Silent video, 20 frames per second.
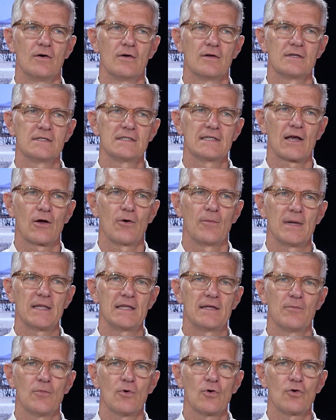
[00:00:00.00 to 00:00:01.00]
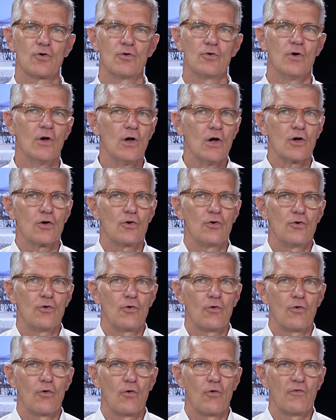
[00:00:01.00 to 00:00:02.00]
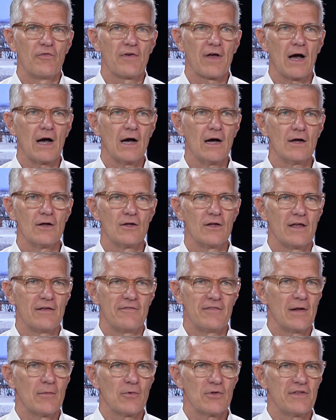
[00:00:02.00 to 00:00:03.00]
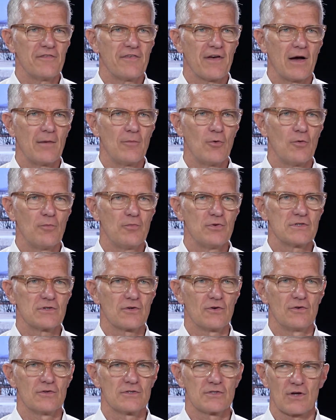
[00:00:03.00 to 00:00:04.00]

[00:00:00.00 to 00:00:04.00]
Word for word: euh, ces grands bâtiments que, que l'on verra euh, évidemment différemment, puisque ce